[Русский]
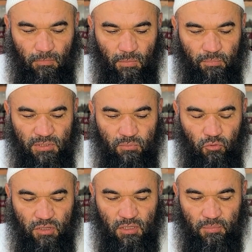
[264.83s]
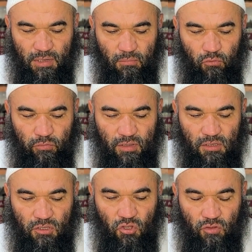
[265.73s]
Посмотрит направо и
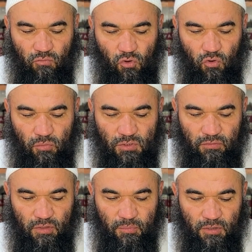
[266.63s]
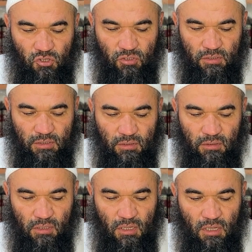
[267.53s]
увидит ничего, кроме своих прежних дел.
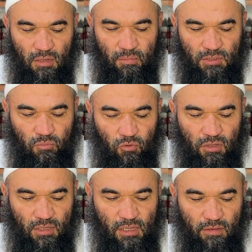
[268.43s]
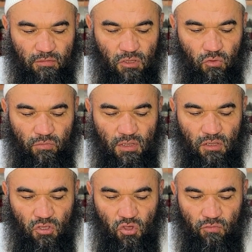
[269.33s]
Посмотрит налево и не
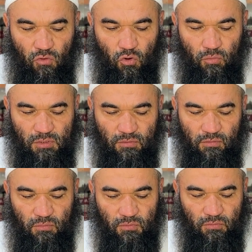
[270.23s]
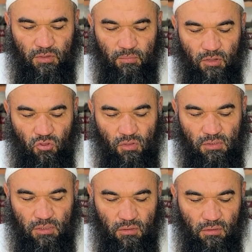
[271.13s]
увидит ничего, кроме своих прежних
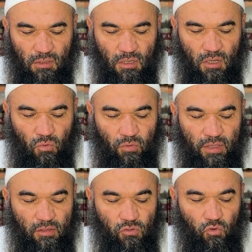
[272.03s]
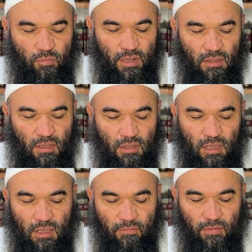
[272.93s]
дел. وَيَنْظُرُ بَيْنَ
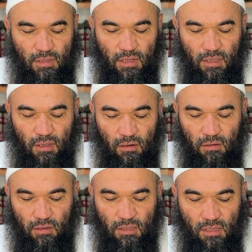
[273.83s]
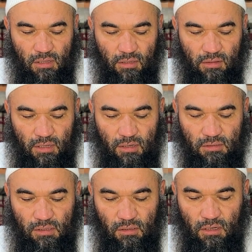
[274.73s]
يَدَيْهِ فَلَا يَرَى إِلَّا النَّارَ
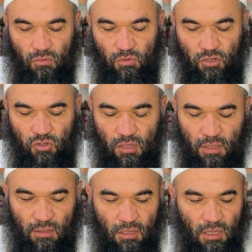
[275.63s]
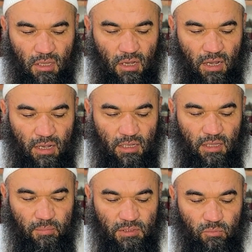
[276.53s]
تِلْقَى وَجْهِهِ А когда
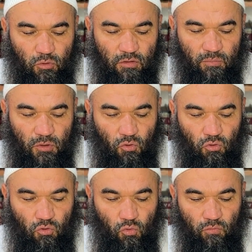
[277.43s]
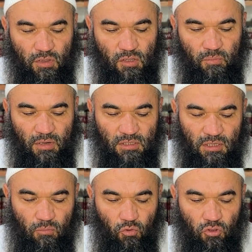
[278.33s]
посмотрит вперед, то увидит перед
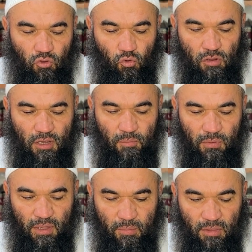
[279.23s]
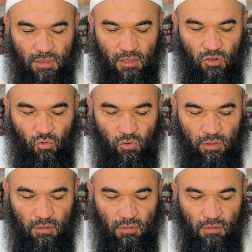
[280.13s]
собой только пламенный
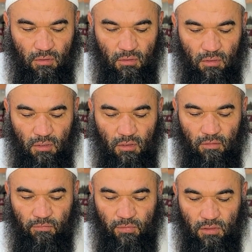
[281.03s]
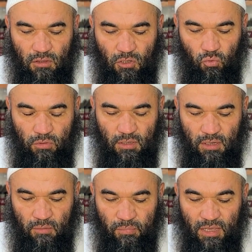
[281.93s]
огонь.
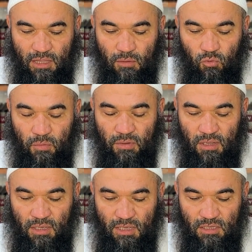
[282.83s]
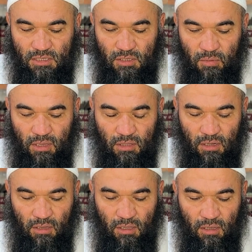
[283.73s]
Фаттакунар, поэтому оберегите себя от
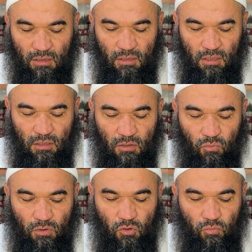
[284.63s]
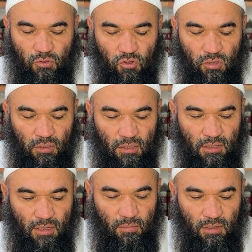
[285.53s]
огня. Валяубишек и
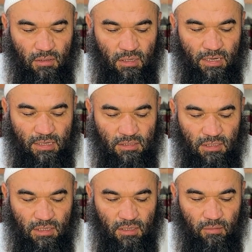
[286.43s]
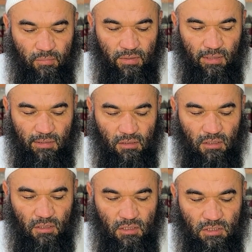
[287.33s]
тамра хотя бы
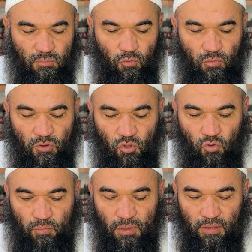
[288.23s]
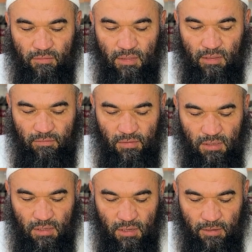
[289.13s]
с помощью половины
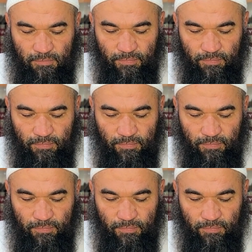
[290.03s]
финика.